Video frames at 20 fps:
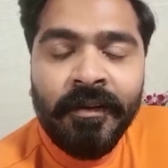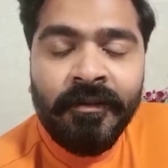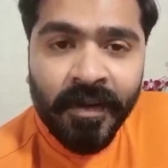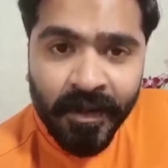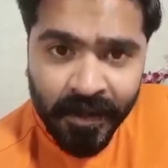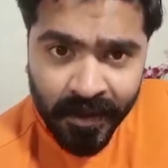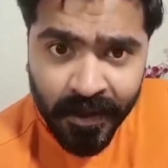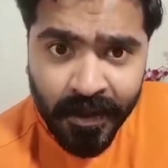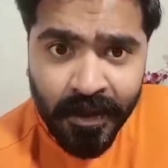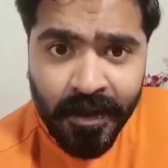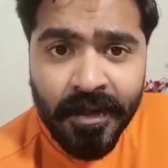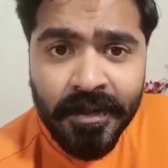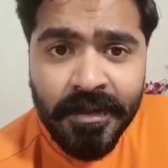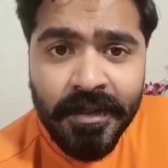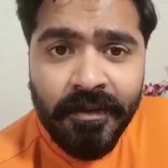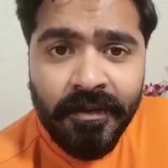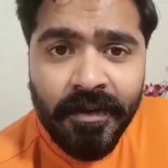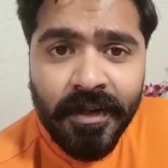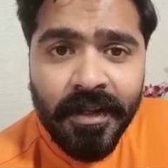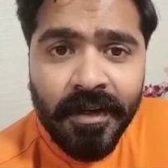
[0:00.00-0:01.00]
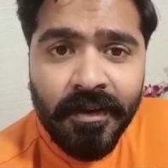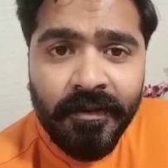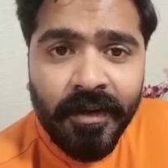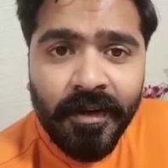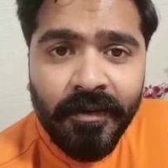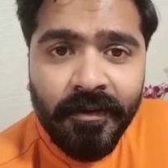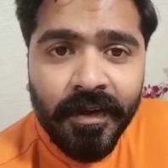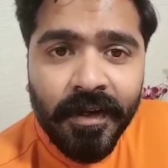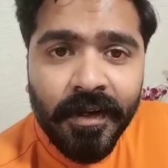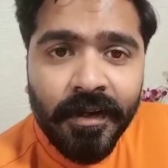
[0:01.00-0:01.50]
வந்தா ராஜாவாக தான்
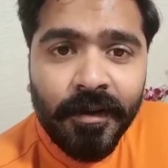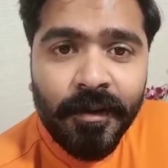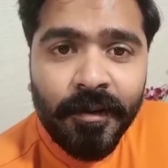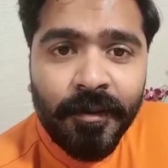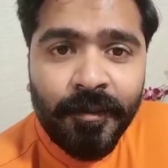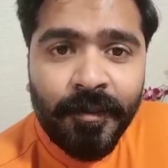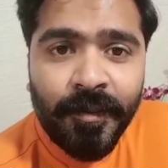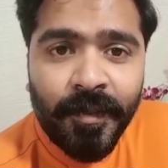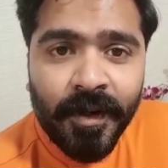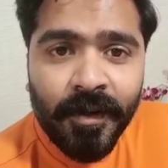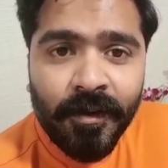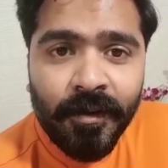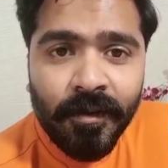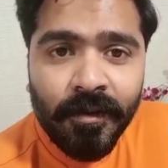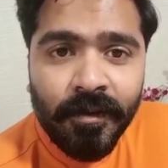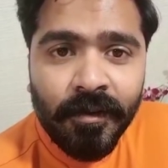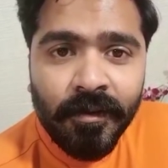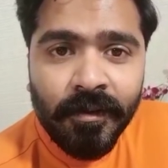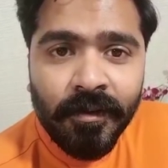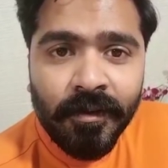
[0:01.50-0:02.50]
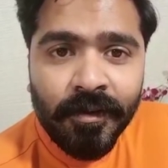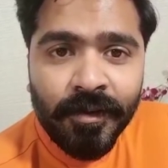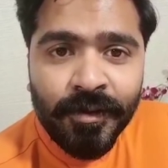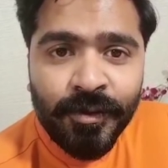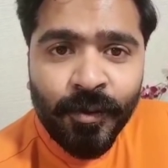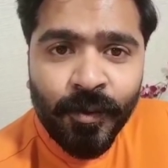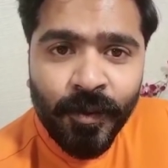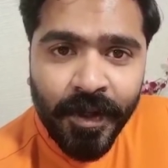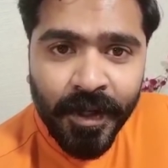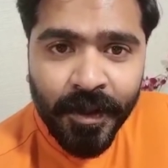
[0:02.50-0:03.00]
வருவேன் படம்
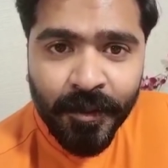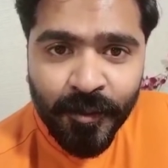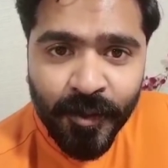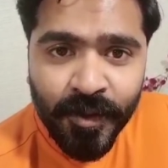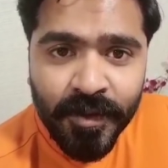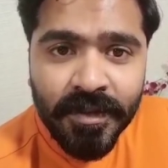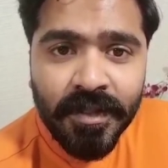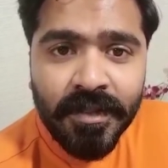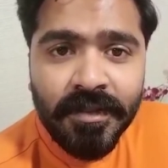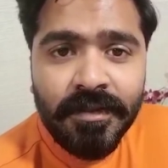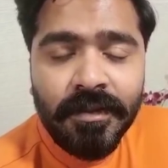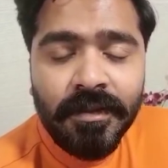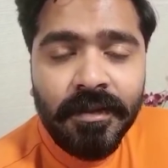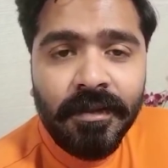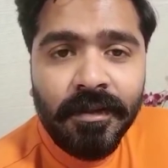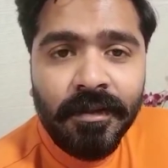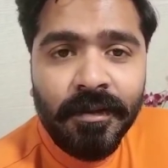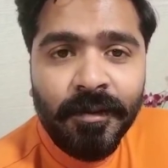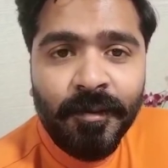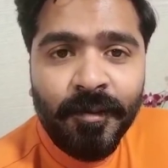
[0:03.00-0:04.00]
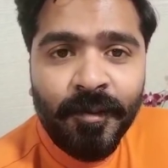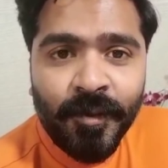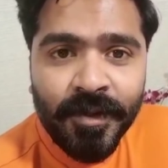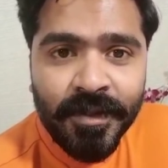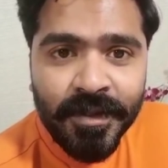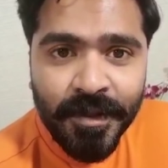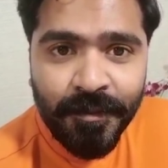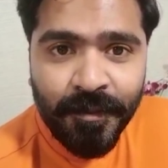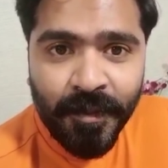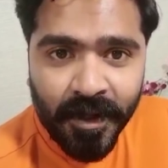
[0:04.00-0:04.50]
ஷூட்டிங் முடிஞ்சிருச்சு
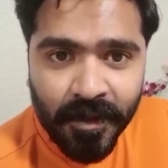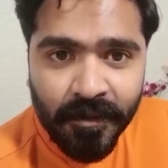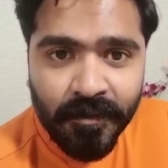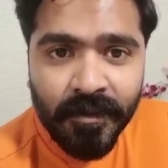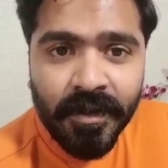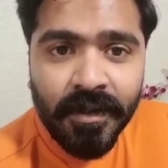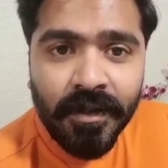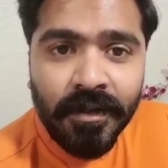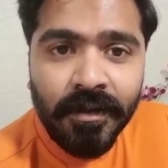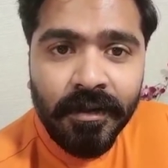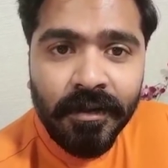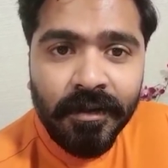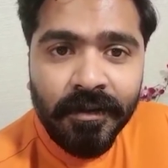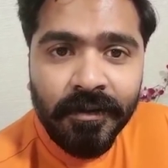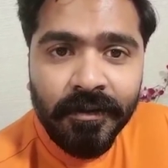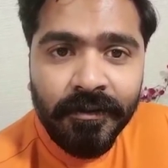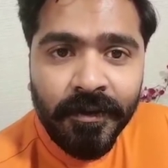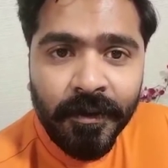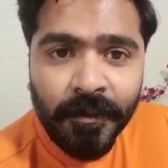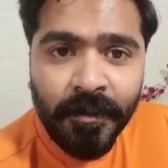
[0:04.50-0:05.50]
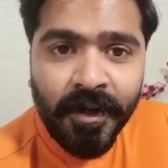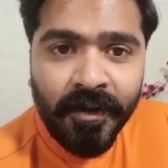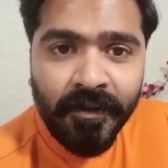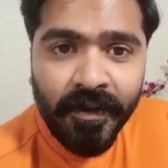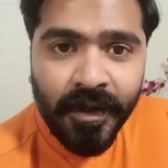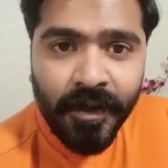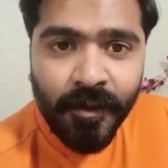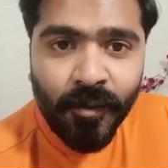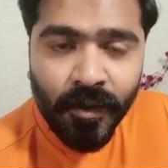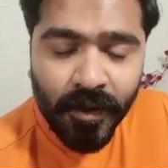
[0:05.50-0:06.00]
முடிஞ்சு படம் வந்து
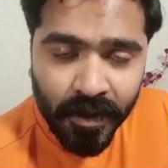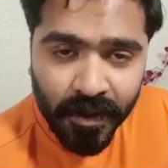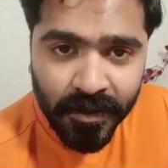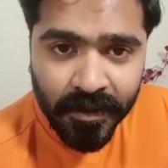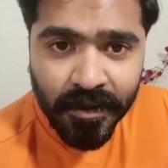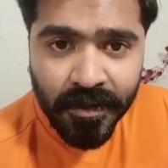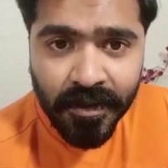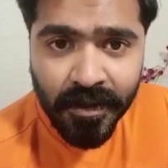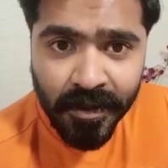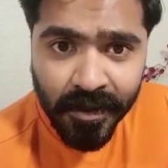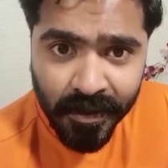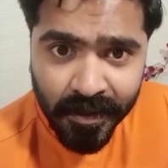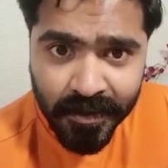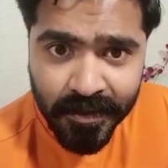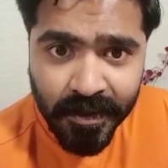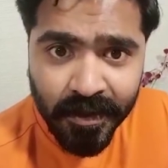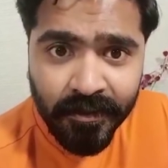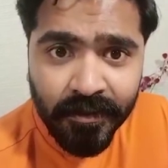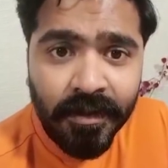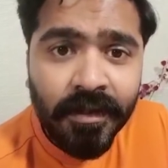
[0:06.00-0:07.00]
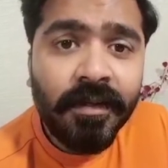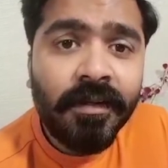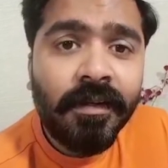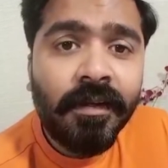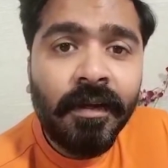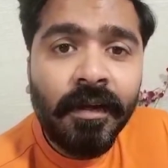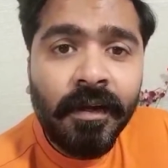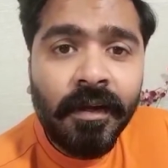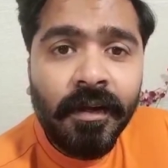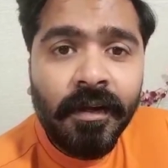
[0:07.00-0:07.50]
ஃபெப்ரவரி ஒன்றாந்தேதி ரிலீஸ் ஆகுது
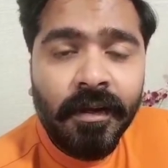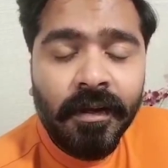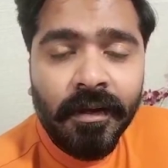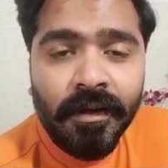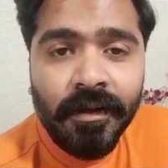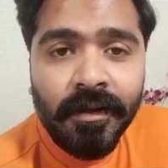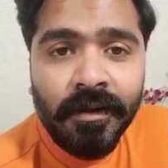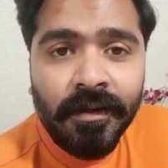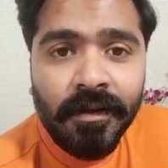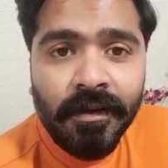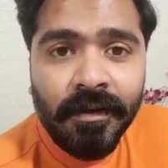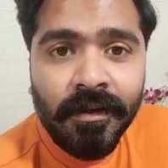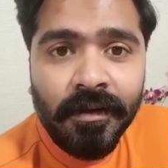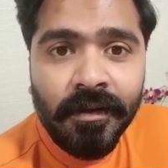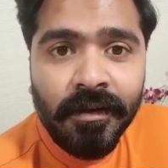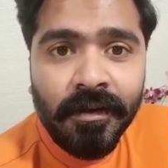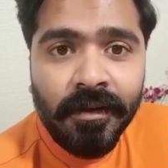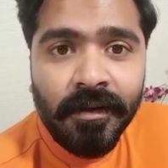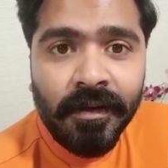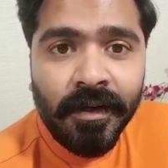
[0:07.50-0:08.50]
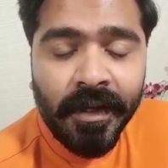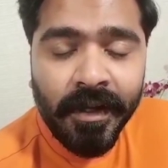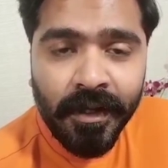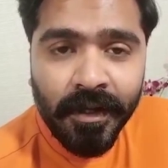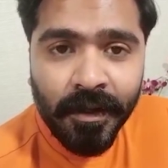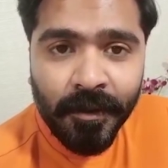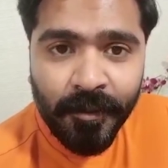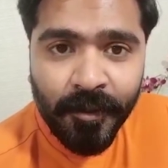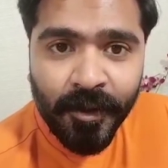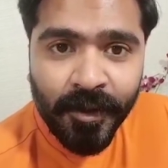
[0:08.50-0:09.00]

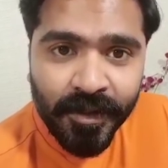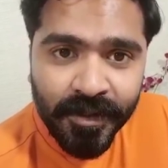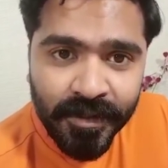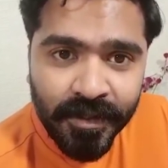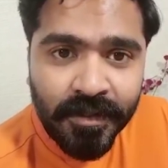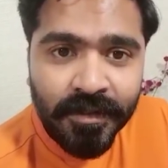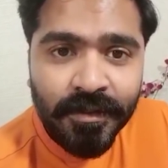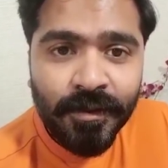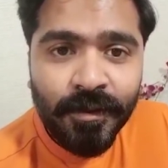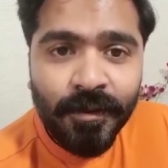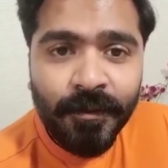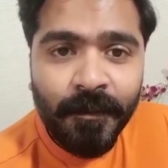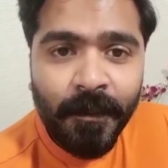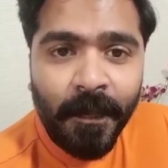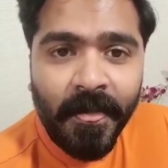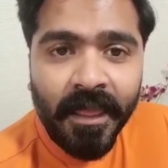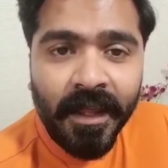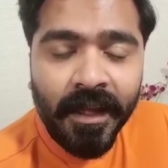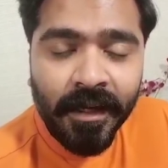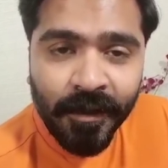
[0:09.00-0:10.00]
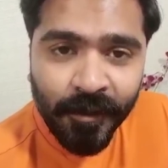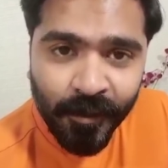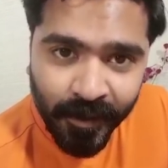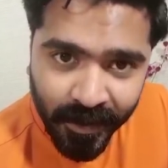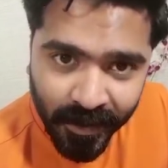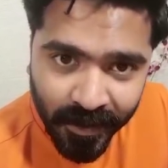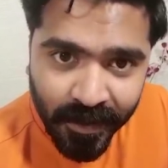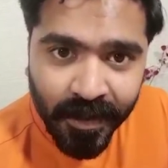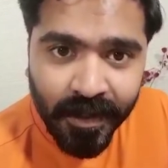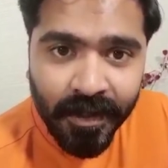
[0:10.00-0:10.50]
லைக்கா ப்ரொடக்ஷன்ஸ்க்கும்
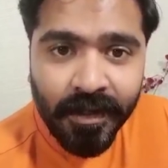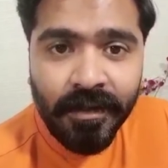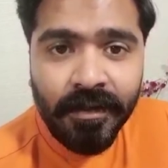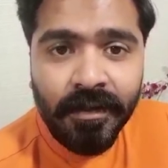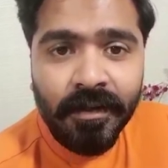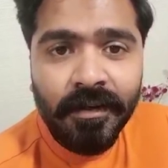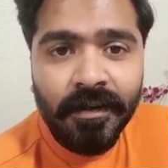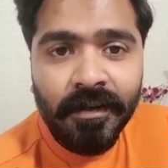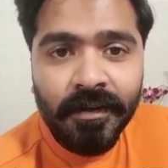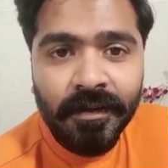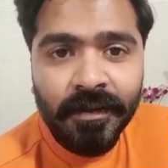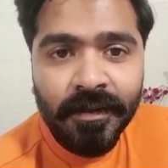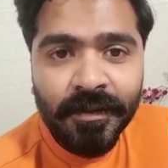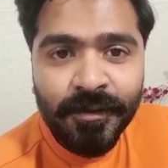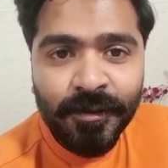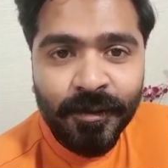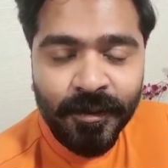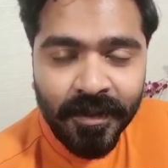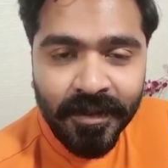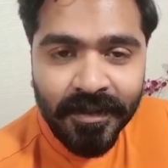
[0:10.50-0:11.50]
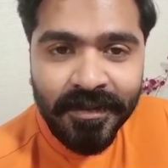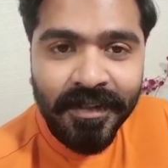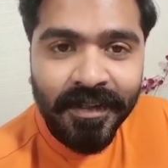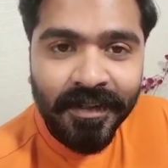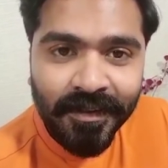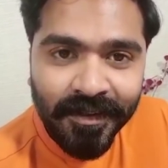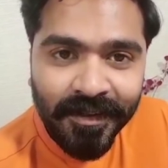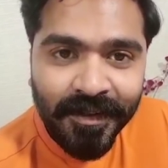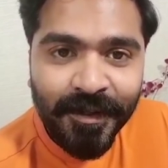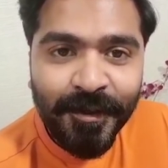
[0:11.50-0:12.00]
என்னுடைய டைரக்டர் சுந்தர்சி
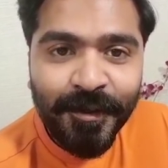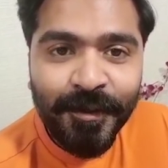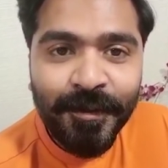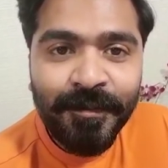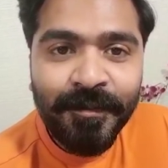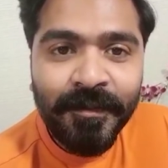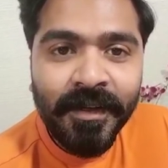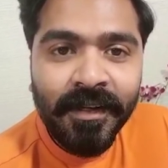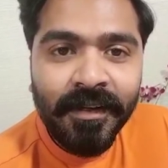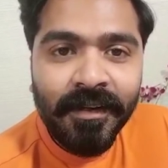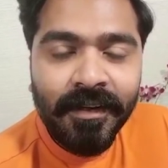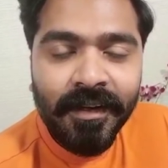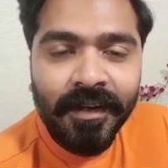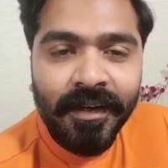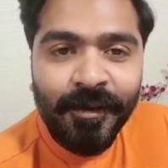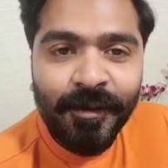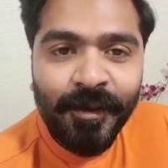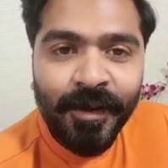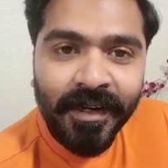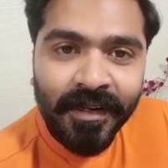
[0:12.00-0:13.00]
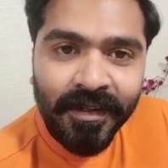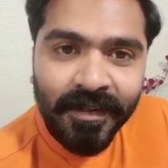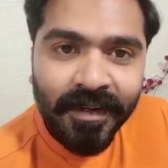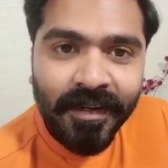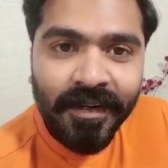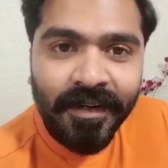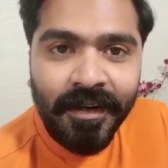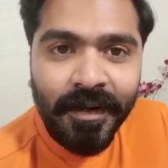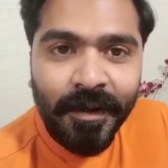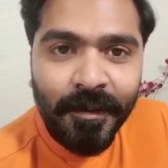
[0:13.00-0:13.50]
அண்ணனுக்கும் என்னுடைய
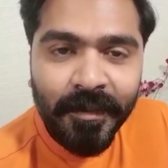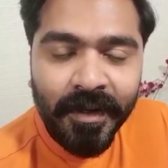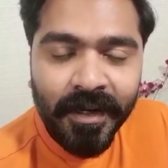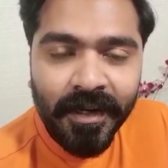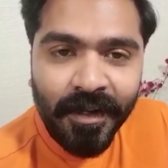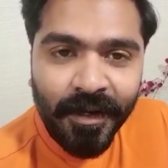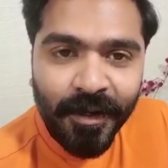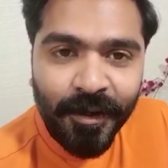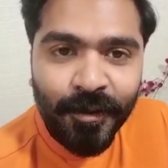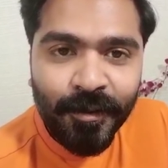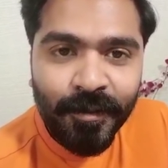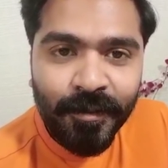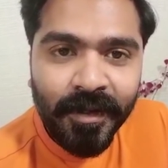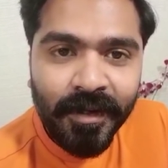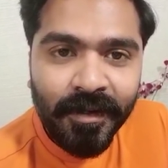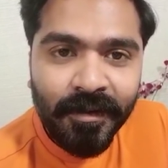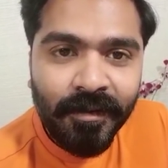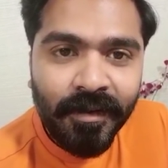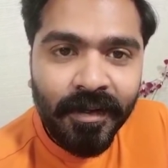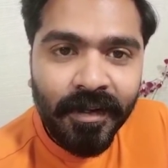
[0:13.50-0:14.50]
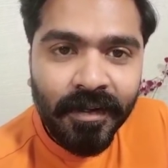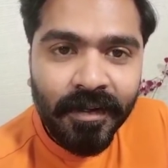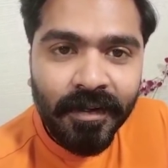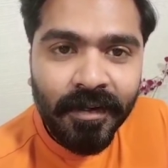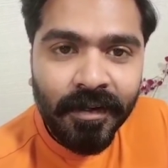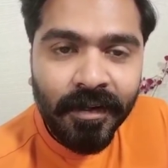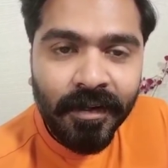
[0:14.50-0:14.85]
என்டையர் டீம் எல்லாருக்கும் என்னுடைய